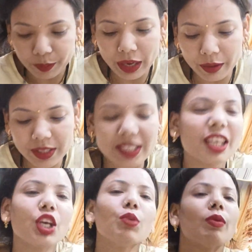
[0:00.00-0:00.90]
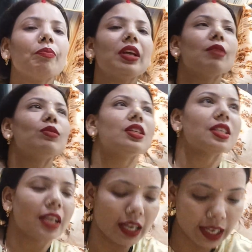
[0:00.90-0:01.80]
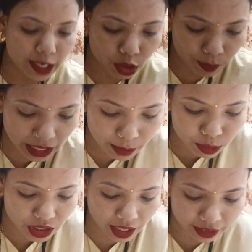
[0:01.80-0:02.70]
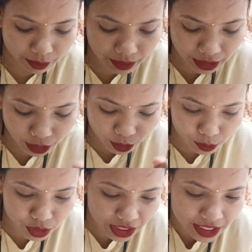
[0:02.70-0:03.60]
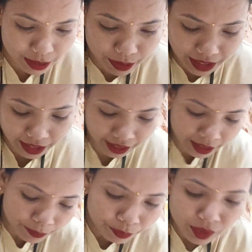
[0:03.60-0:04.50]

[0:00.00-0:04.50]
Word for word: मैं अभी सीखी हूँ मम्मी ने मुझे सिखाया नहीं तो पहले मुझे आता भी नहीं था कुछ ये सभी करना